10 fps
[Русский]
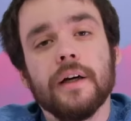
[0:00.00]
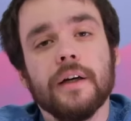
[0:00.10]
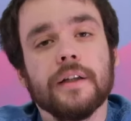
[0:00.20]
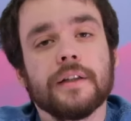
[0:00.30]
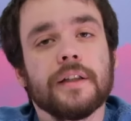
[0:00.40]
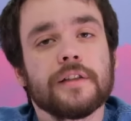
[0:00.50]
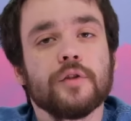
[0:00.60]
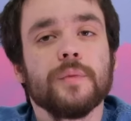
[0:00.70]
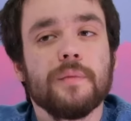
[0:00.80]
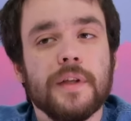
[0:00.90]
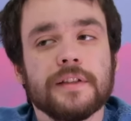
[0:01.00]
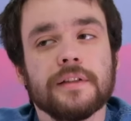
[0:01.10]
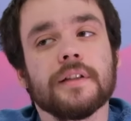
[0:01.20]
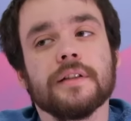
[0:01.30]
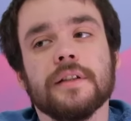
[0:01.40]
это особое
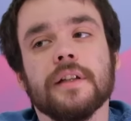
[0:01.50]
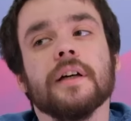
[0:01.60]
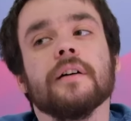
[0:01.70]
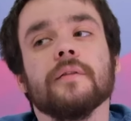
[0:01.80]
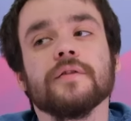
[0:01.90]
место, где